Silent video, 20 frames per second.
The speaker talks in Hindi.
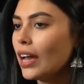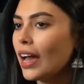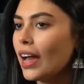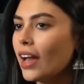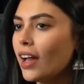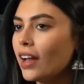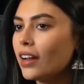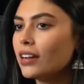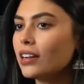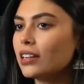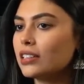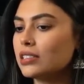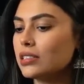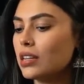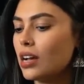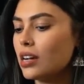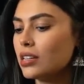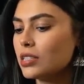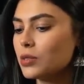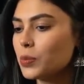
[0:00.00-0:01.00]
एंड
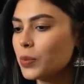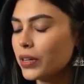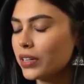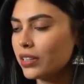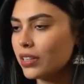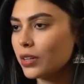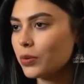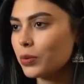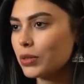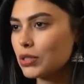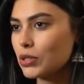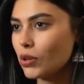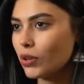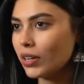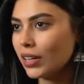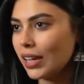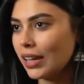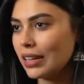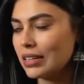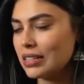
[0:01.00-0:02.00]
अजलान्स बर्थडे वॉज
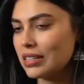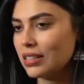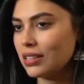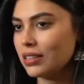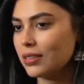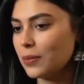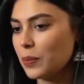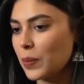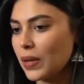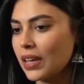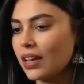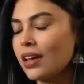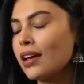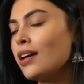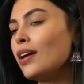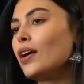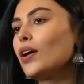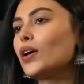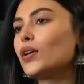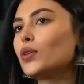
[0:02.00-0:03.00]
ऑन एटीन में
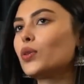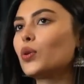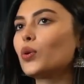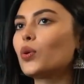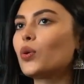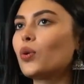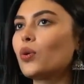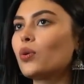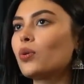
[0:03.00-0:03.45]
तो